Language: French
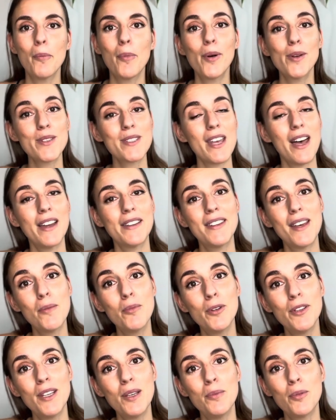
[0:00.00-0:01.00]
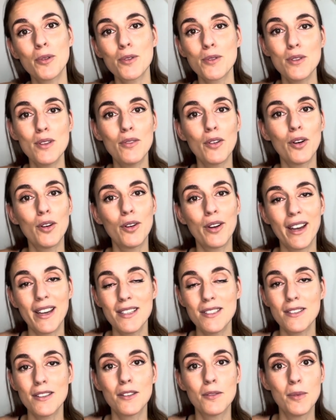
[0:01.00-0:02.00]
Pense à t'abonner pour suivre le
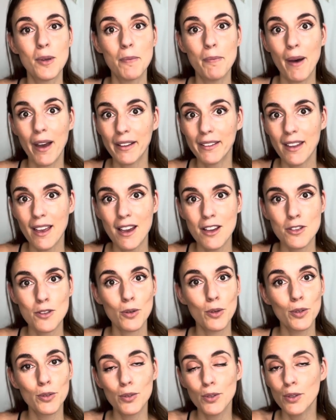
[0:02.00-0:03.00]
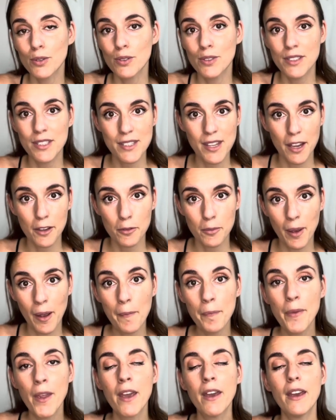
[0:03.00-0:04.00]
reste de mes partages autour du design
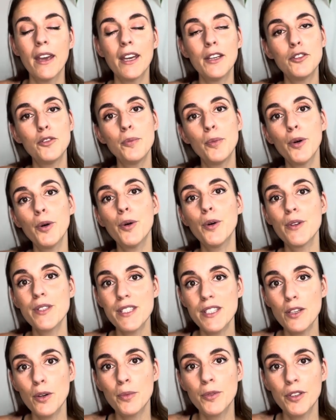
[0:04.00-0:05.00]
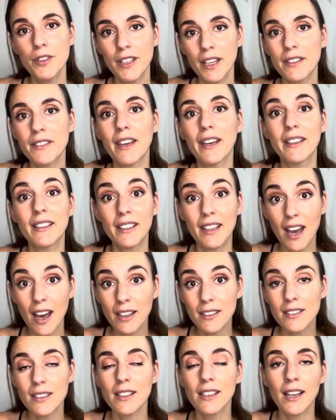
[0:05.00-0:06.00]
humain et tu peux aussi obtenir ta
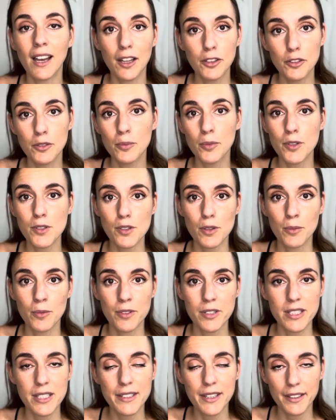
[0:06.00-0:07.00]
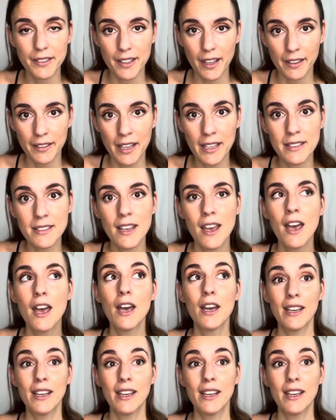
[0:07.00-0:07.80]
carte gratuitement sur mon site internet.